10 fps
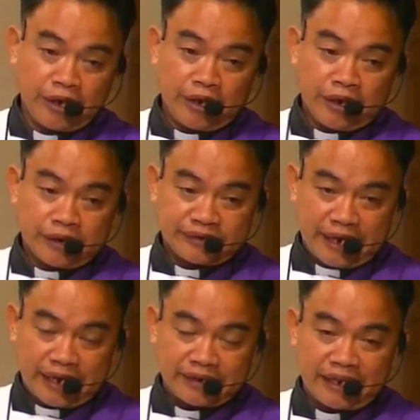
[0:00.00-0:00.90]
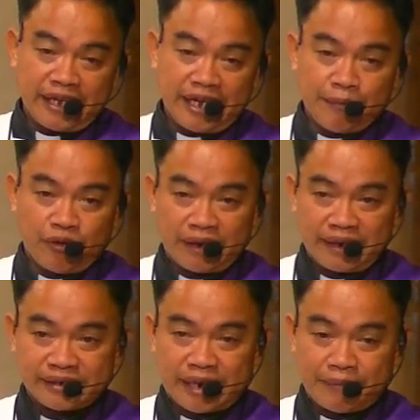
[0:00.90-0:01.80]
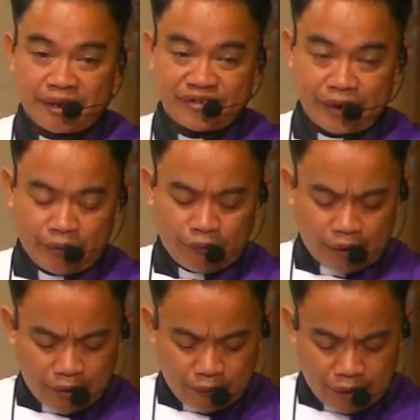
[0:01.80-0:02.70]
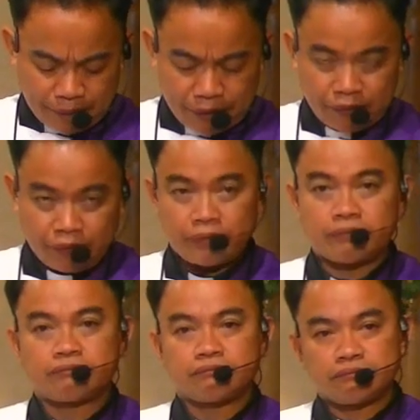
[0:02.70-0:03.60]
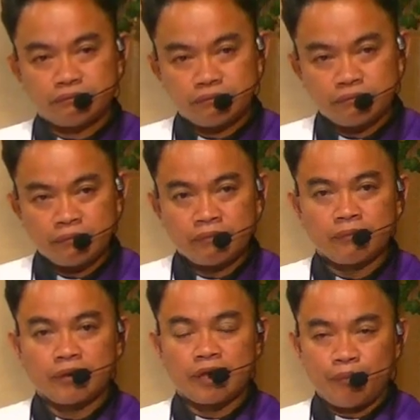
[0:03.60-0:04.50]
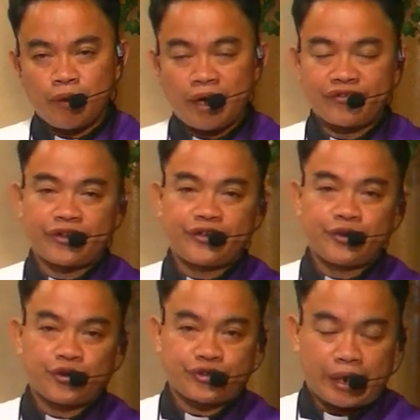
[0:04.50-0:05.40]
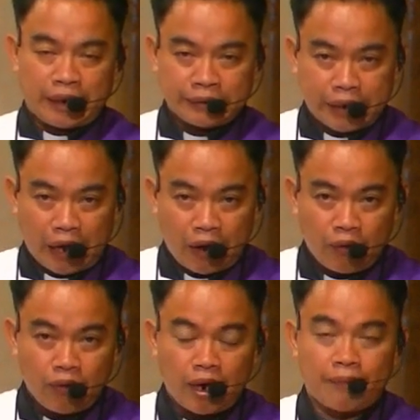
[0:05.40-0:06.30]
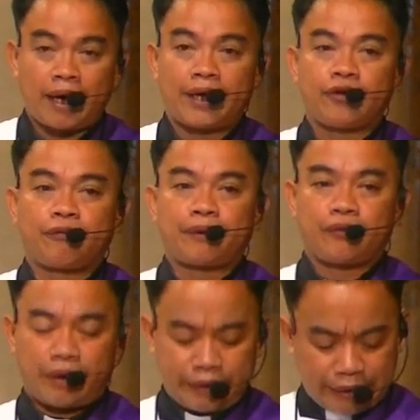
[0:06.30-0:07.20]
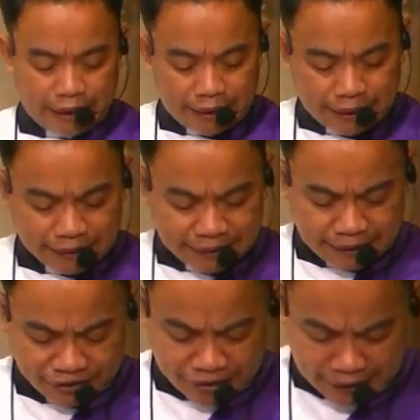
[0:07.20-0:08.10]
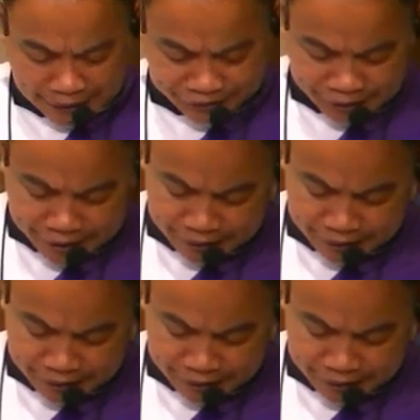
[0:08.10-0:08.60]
sayas nga gihimo kila sama sa ang hulagway, pero gibuhat sa Dios ang tao nga maayo, pero diha lagi sa kasing-kasing,